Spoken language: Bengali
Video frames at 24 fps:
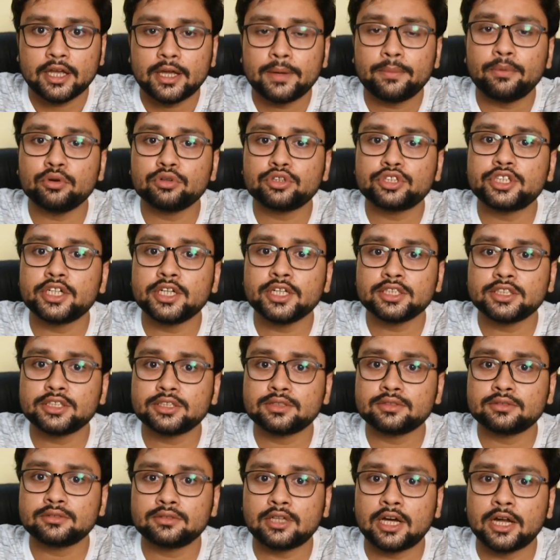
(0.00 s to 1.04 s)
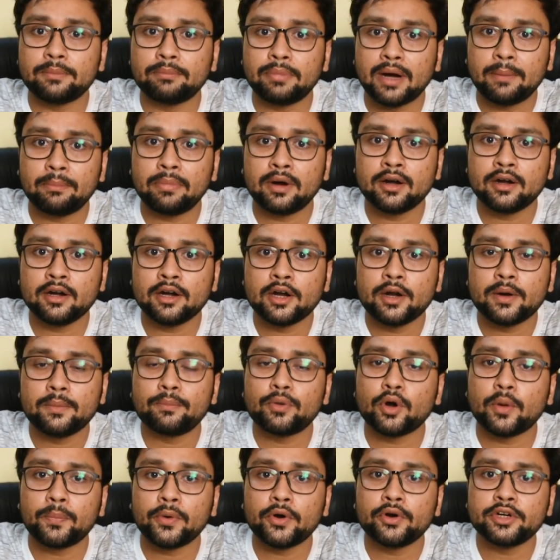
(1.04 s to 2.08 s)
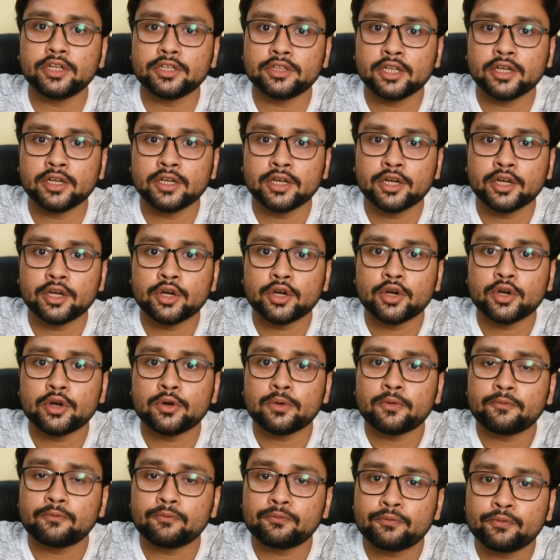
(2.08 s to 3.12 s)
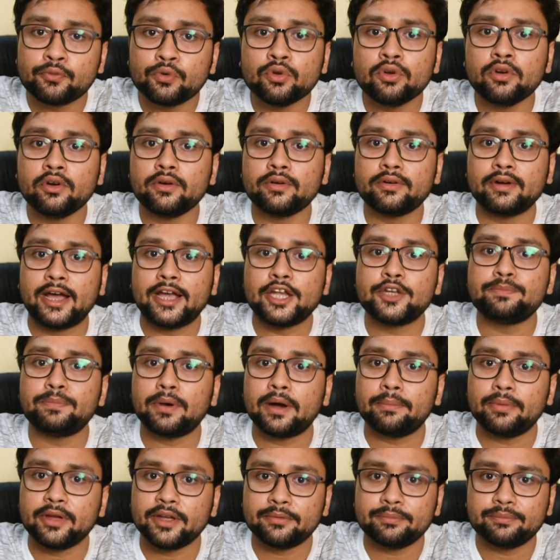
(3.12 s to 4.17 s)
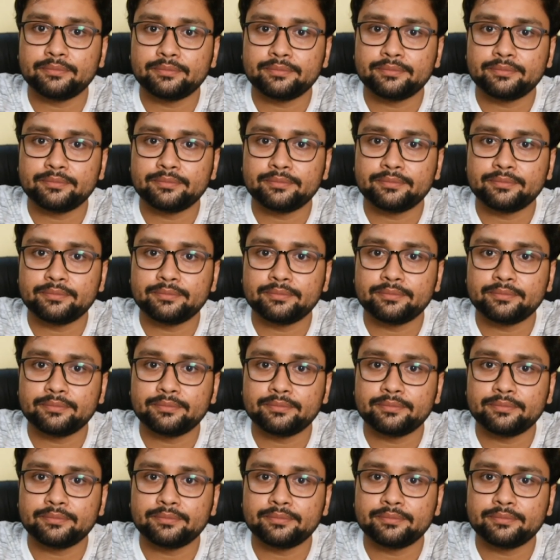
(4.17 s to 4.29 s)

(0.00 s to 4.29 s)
এবং শেষ তার বাবার প্রপার্টিতে ফুল রাইট পাবে